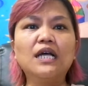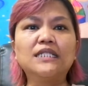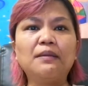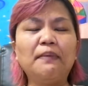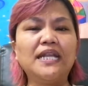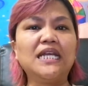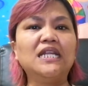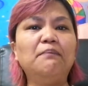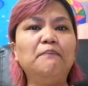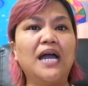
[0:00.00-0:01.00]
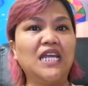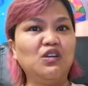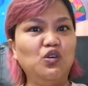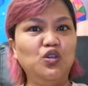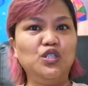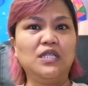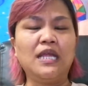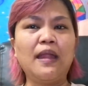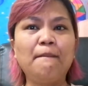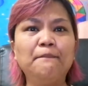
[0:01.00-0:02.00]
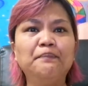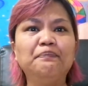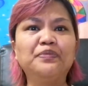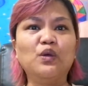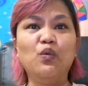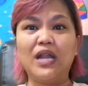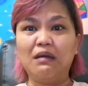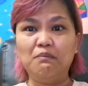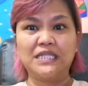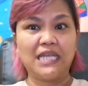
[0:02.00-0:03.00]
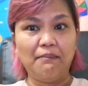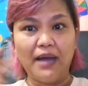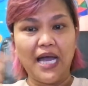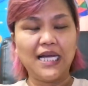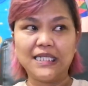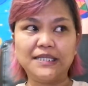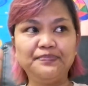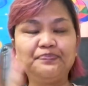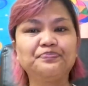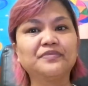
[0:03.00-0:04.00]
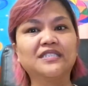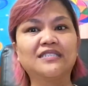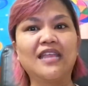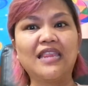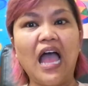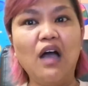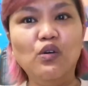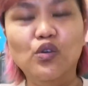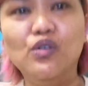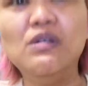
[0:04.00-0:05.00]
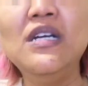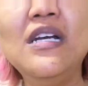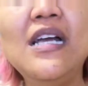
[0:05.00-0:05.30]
sa paningin ng Panginoon, walang masama sa taong